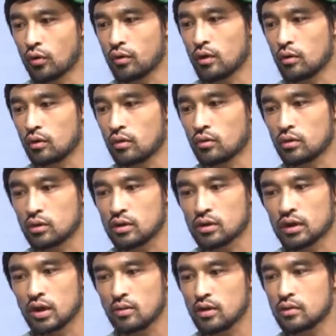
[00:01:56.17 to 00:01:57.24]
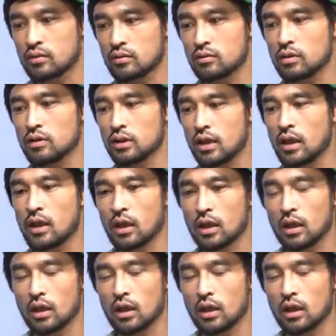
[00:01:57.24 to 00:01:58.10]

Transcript: ていうのを調べ尽くして